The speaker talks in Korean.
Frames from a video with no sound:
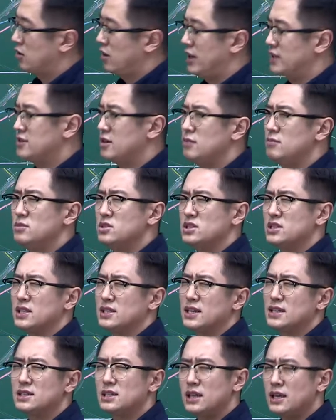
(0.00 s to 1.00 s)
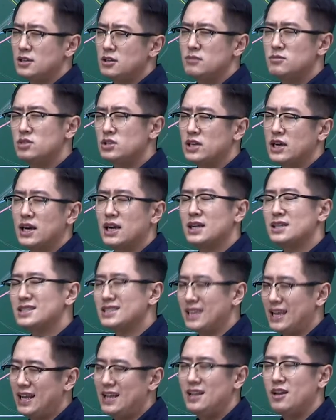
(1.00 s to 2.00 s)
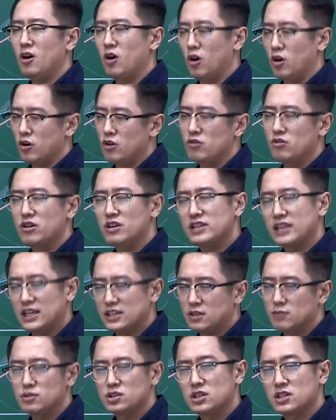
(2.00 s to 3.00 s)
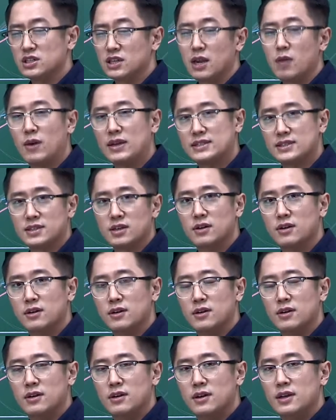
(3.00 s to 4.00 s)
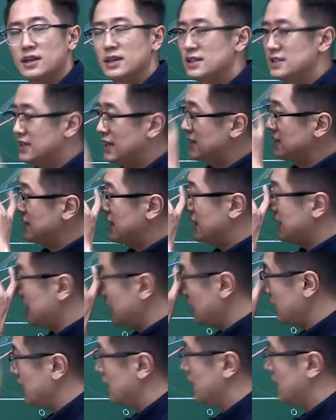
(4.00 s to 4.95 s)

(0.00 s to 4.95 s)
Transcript: 해석 문제 사실 해석 문제가 제일 어려운 건 예전부터 그래왔어 찬찬히